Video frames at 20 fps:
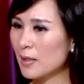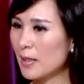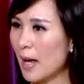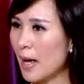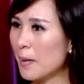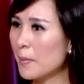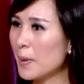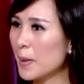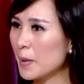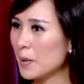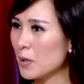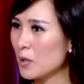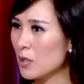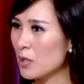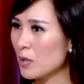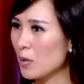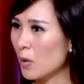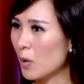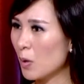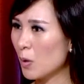台北的
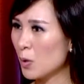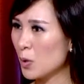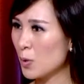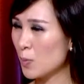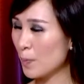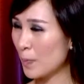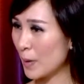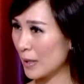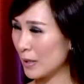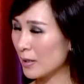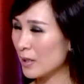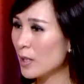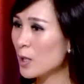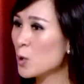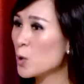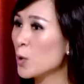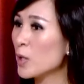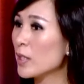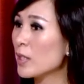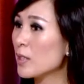时候，本科
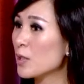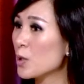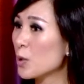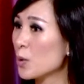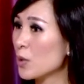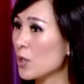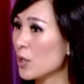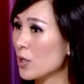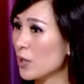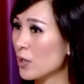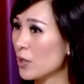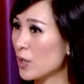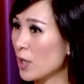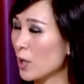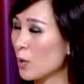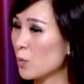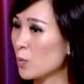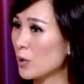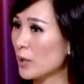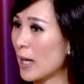学的就是这
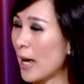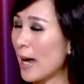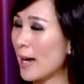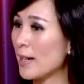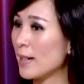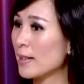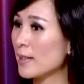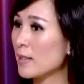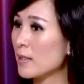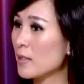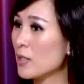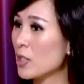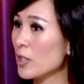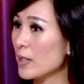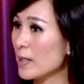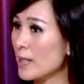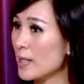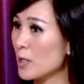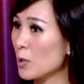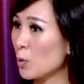个舞台设
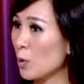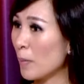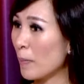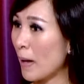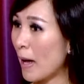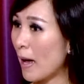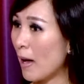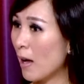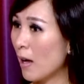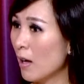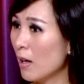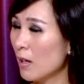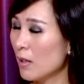计，对吧？是。